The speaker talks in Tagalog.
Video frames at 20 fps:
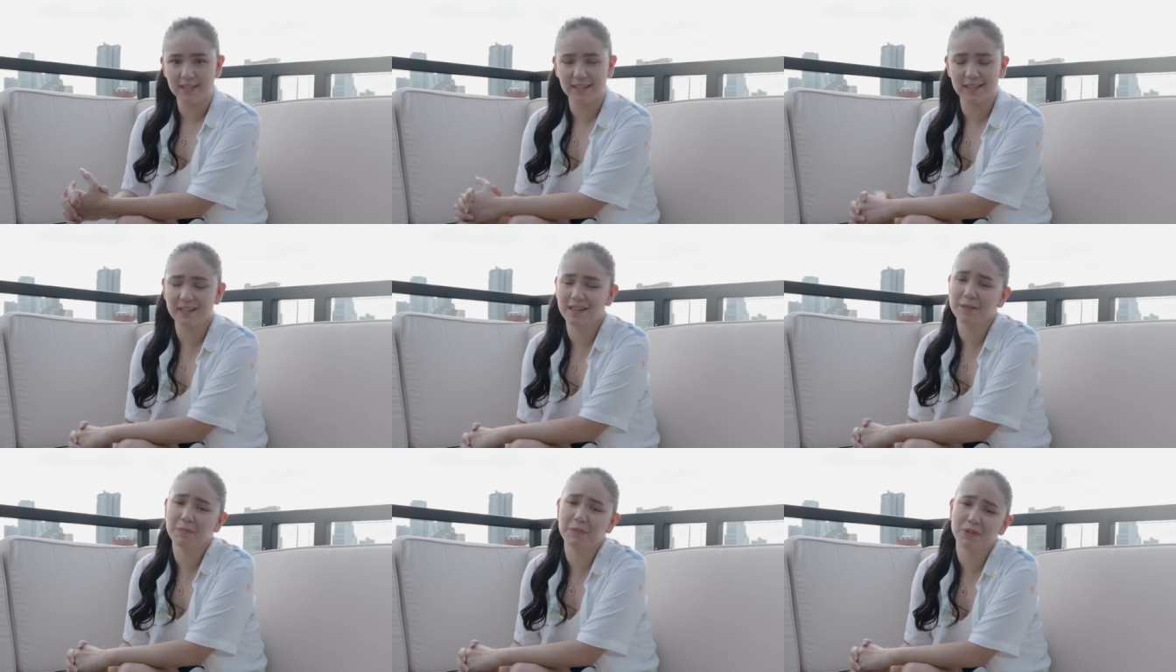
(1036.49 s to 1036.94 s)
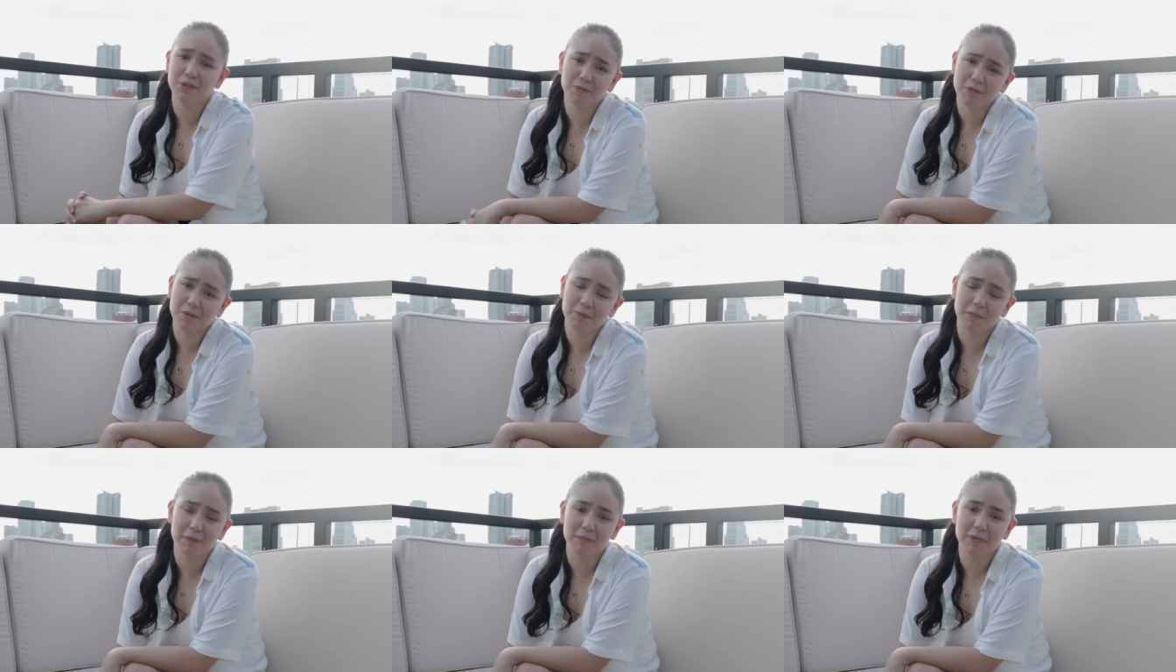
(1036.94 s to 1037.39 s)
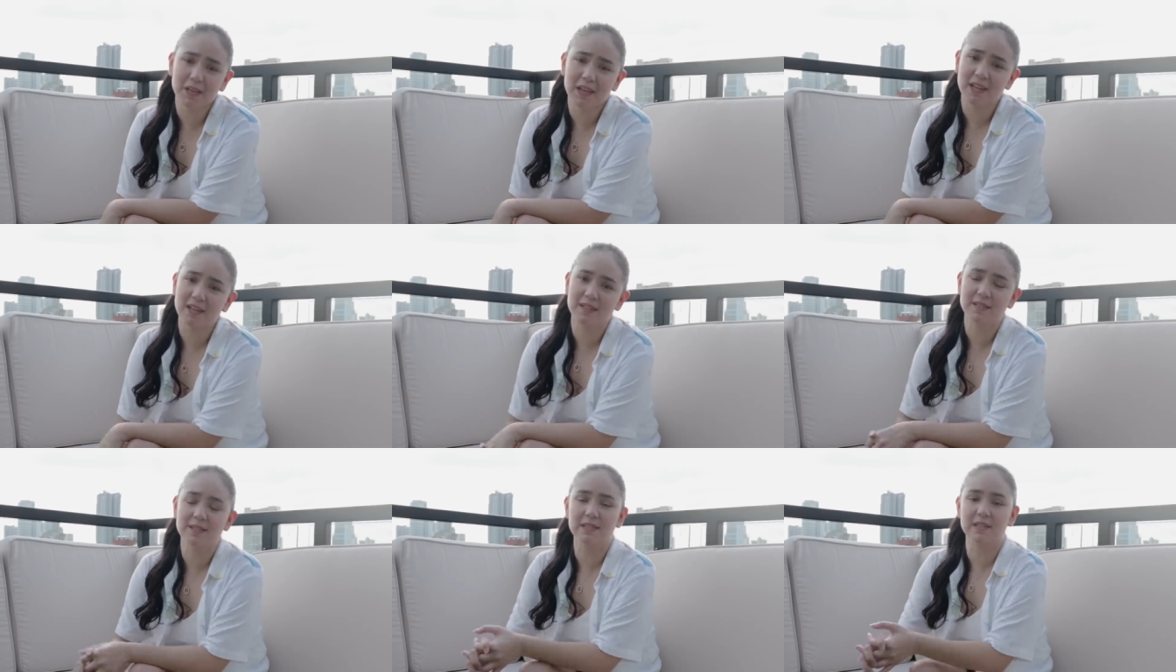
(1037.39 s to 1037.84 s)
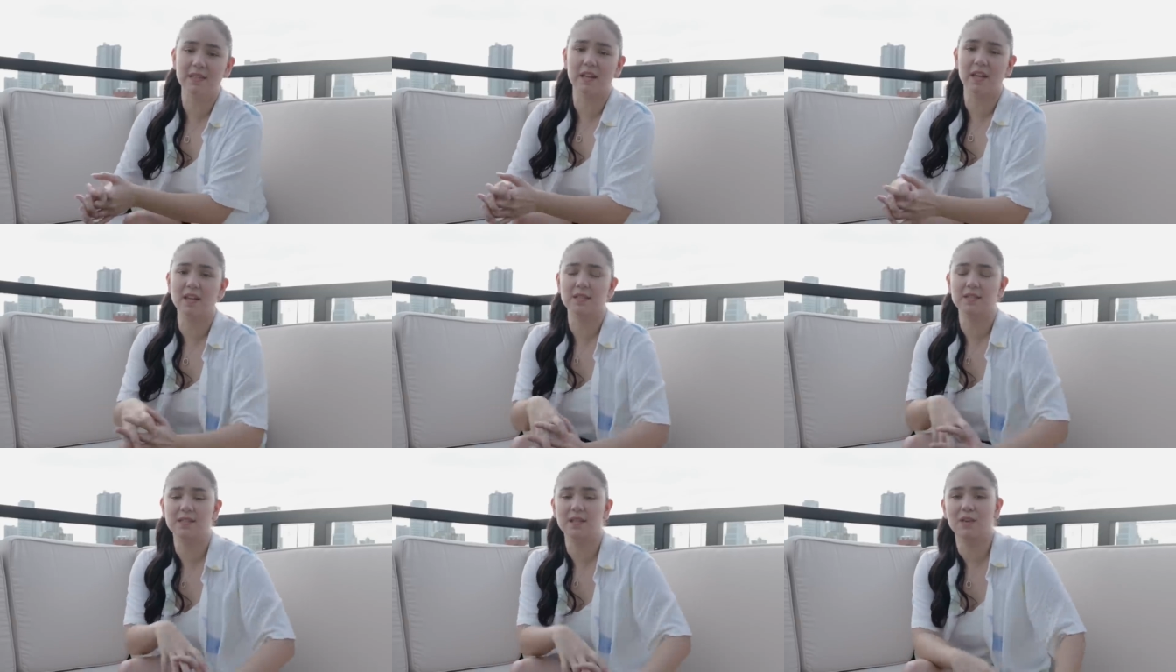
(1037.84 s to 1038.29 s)
sila naman yung magbibigay ng
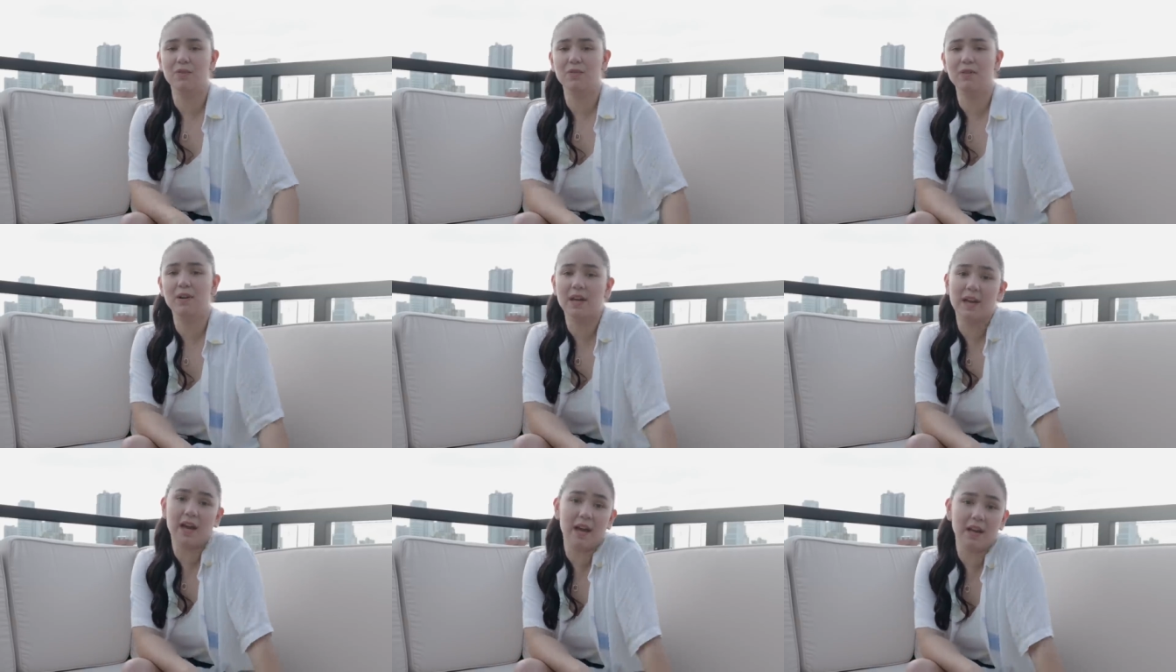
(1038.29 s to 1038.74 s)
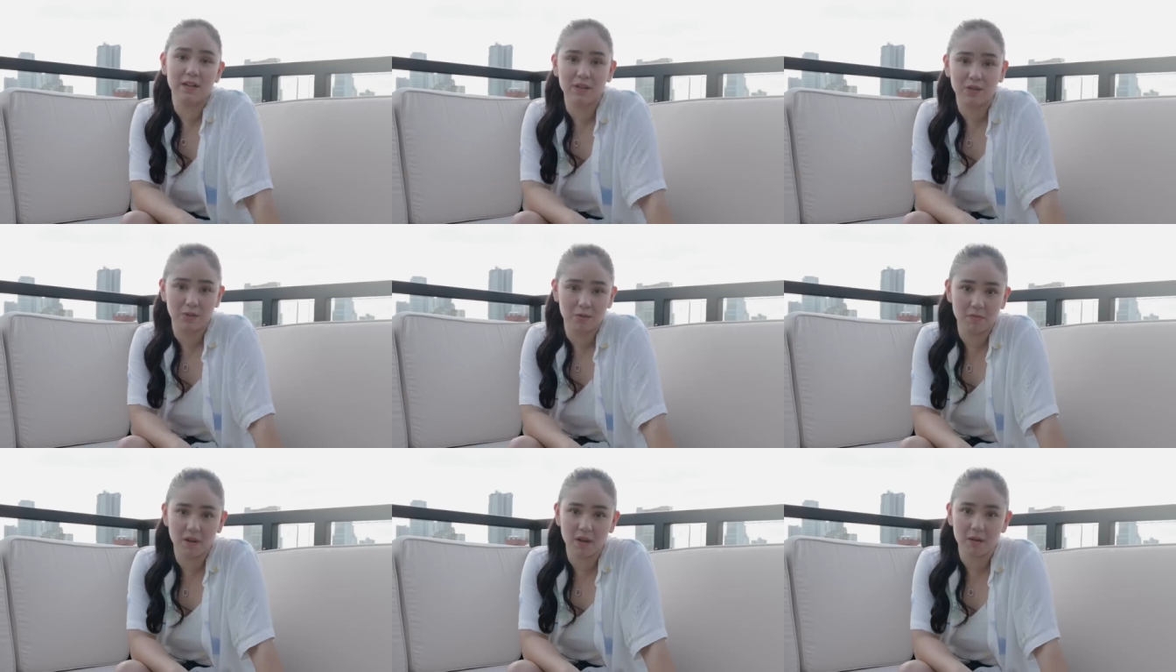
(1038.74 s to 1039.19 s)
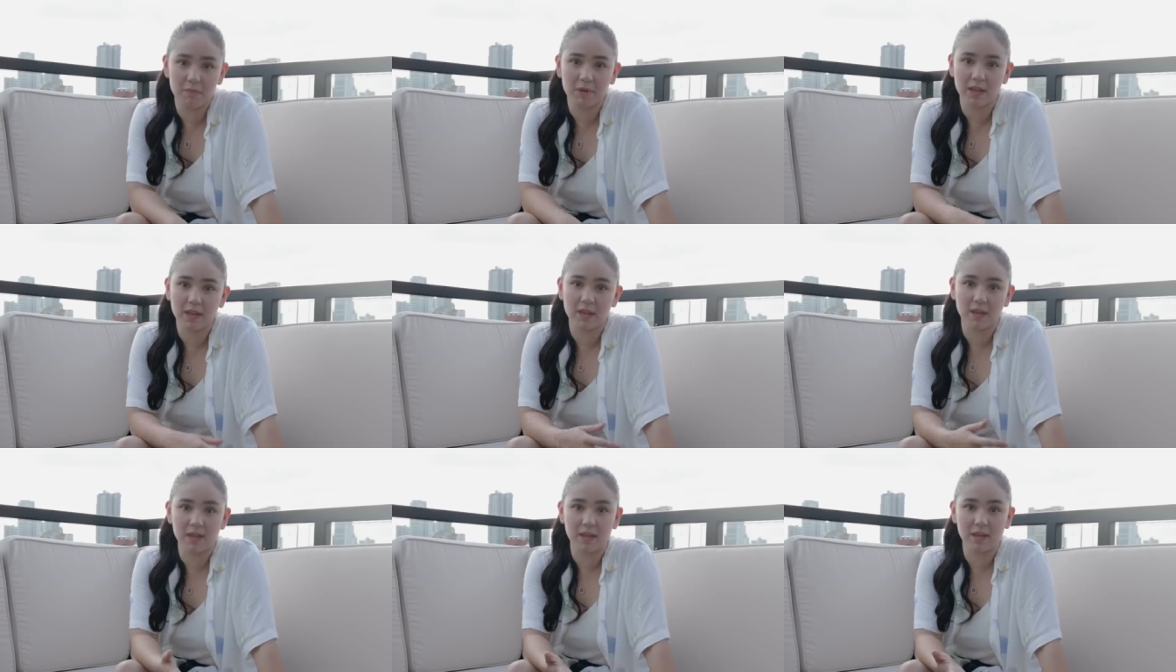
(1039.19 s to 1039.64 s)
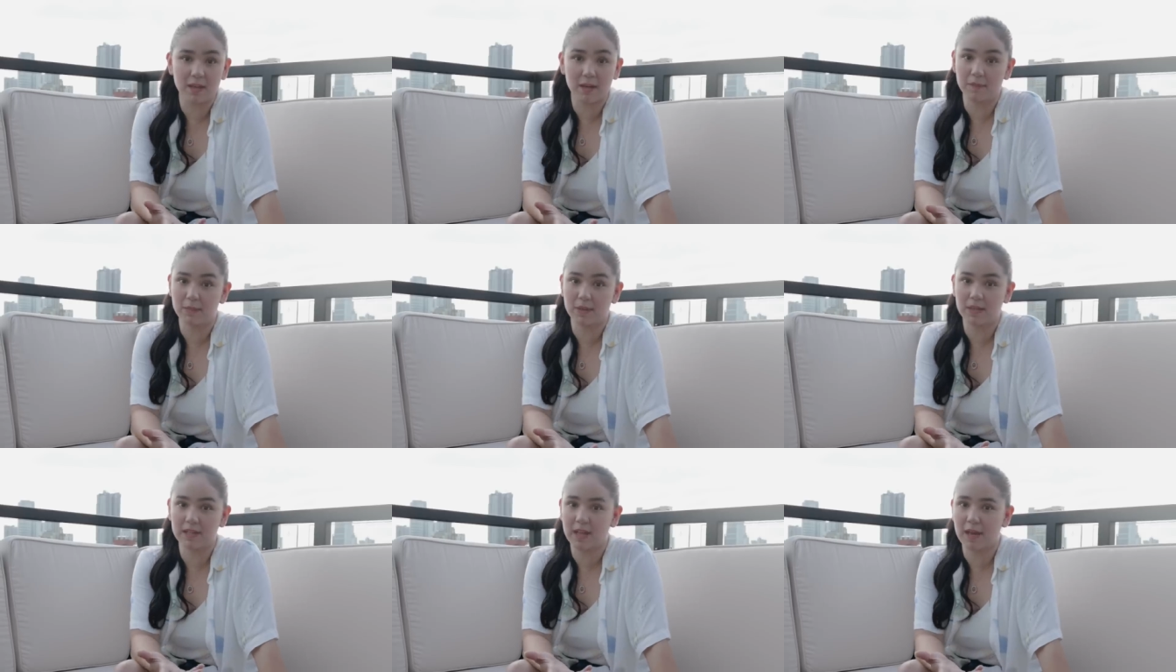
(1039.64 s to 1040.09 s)
strength sa yung kayanin yung mga
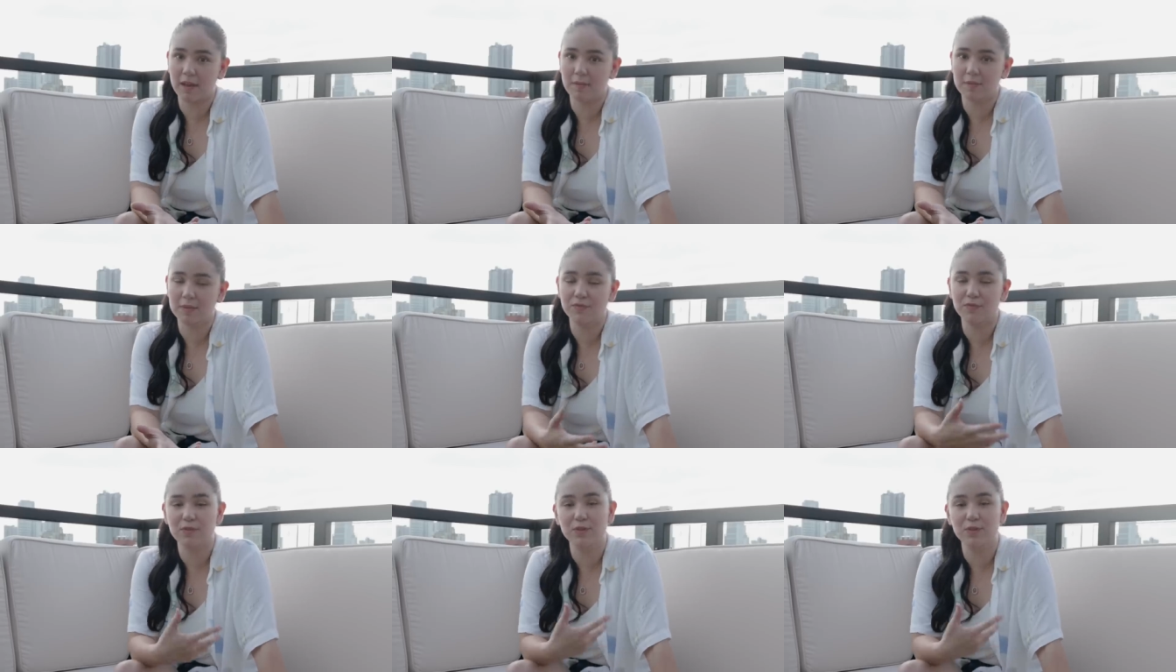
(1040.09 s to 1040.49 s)
mahihirap na times